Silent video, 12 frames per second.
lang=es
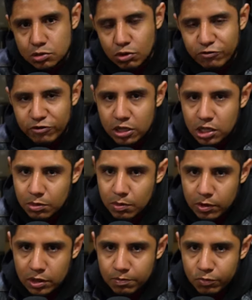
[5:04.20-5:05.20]
Wi-Fi de mi
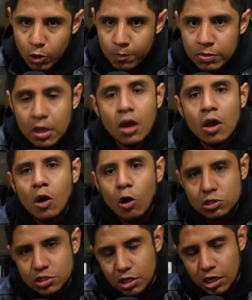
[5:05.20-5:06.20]
modem, no? O
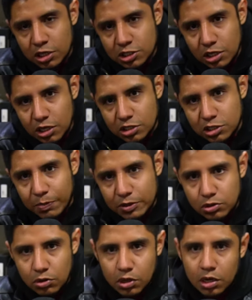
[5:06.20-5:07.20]
si se quieren saltar ese
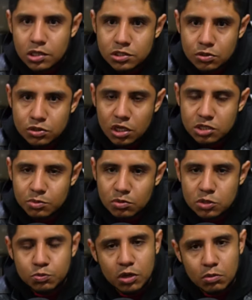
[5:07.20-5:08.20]
paso y lo quieren hacer ustedes
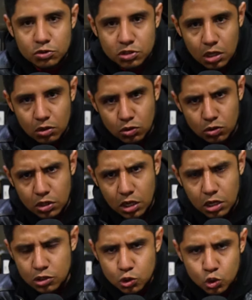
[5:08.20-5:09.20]
mismos, pueden buscar un tutorial
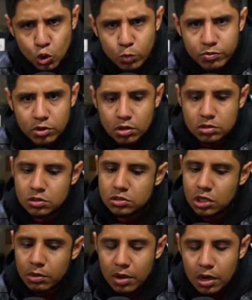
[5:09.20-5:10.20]
en YouTube y se
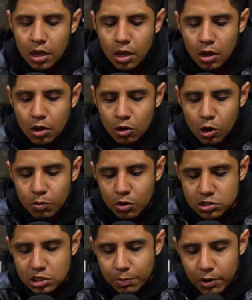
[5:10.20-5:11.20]
escriben
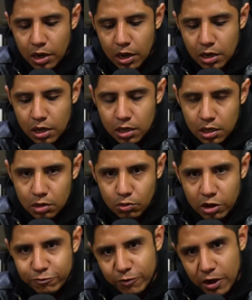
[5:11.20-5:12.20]
cómo separar la red
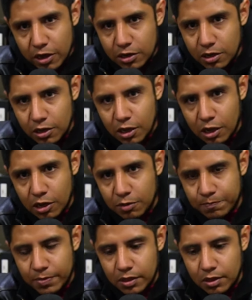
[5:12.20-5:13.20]
Wi-Fi de
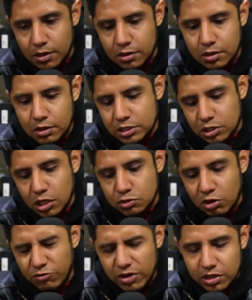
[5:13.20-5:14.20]
mm, las redes
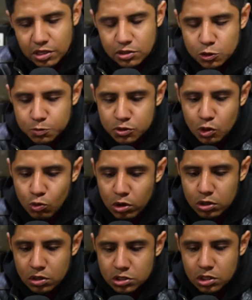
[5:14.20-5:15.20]
Wi-Fi de
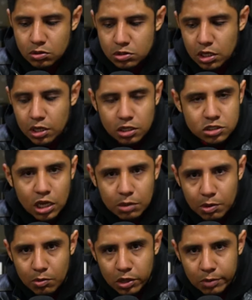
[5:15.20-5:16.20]
2.4 y 5 GHz en
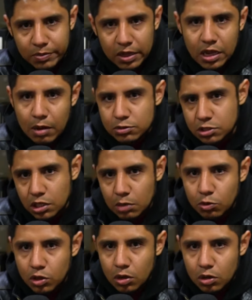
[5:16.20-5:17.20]
mi modem. Y ya busquen el
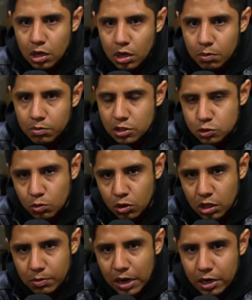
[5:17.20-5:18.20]
modelo de su
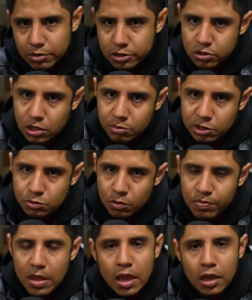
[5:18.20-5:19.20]
modem al reverso del mismo.
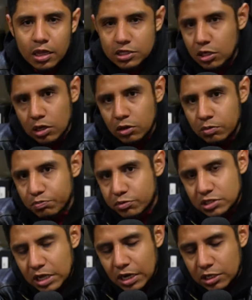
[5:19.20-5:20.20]
Y si alguien,
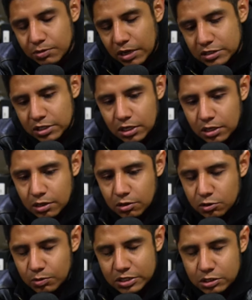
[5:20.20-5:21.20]
pues ya les va a hacer,
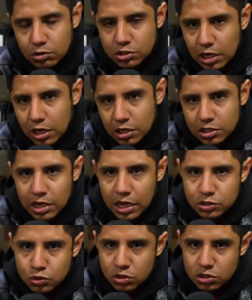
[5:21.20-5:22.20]
lo más seguro es que alguien ya
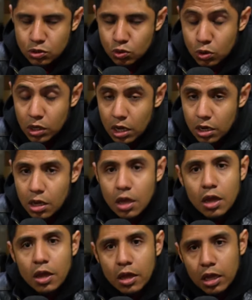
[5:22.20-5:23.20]
hizo ese tutorial
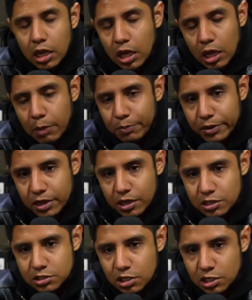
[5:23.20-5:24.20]
y
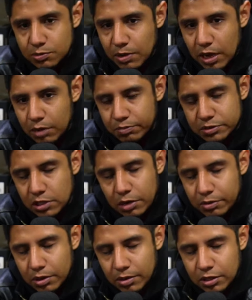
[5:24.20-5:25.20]
pues les van, pues
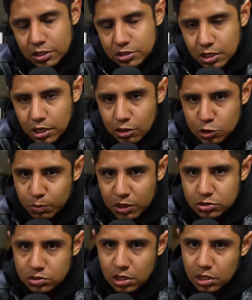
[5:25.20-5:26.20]
simplemente sigan los
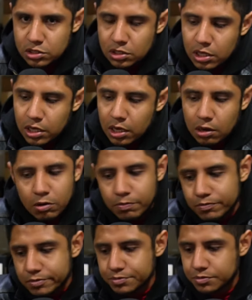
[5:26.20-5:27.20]
pasos que les indican, ¿no?
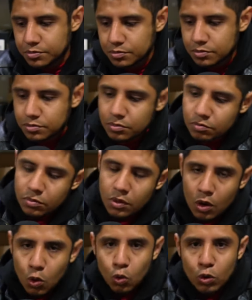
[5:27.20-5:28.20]

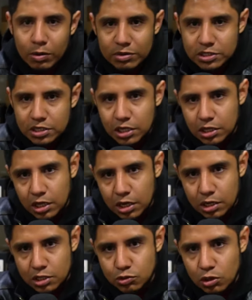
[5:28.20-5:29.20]
Una vez que ya
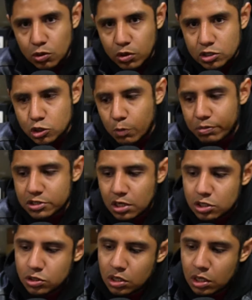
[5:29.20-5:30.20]
tengan resuelto esto, pues
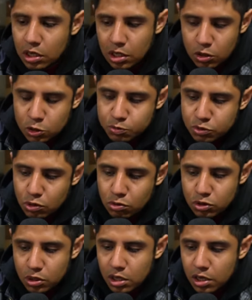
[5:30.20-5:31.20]
seleccionan la de 2.4
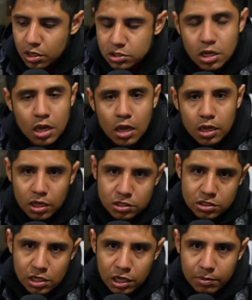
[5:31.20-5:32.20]
GHz y esa
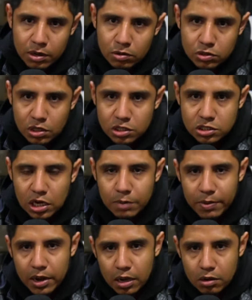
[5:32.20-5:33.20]
es la que van a utilizar
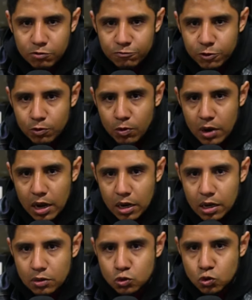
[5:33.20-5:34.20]
para configurar
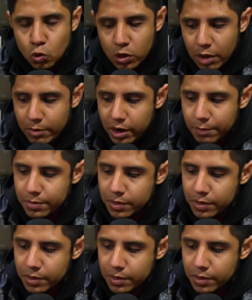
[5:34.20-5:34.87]
su cámara.